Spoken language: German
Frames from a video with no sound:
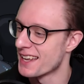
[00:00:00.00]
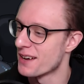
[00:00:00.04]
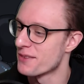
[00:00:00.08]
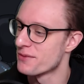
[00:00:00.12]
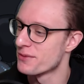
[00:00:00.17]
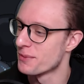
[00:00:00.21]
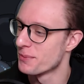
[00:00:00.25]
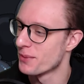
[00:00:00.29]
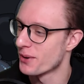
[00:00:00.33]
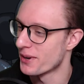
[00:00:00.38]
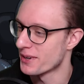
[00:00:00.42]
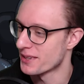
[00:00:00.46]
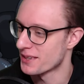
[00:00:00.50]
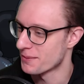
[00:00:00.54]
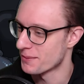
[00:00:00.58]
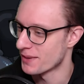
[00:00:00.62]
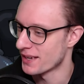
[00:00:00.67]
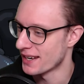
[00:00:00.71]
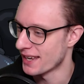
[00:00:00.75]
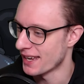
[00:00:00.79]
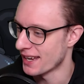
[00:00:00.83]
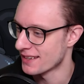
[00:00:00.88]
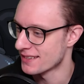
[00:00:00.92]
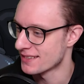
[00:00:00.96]
Dafür bräuchte
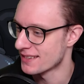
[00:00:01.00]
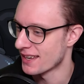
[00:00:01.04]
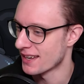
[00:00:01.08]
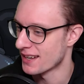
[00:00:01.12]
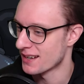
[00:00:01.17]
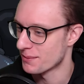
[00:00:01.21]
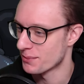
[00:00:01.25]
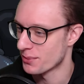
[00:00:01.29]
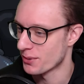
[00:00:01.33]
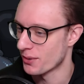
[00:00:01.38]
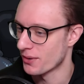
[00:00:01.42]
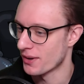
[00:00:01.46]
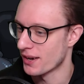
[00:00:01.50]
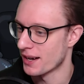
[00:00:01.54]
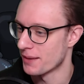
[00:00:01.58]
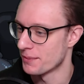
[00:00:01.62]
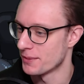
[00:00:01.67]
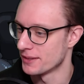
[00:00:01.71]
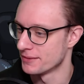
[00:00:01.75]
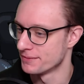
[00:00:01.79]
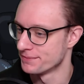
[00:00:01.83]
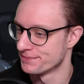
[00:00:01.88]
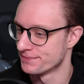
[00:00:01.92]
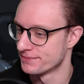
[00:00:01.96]
man externe
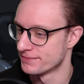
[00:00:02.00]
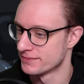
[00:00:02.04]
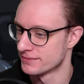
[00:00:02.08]
Programme.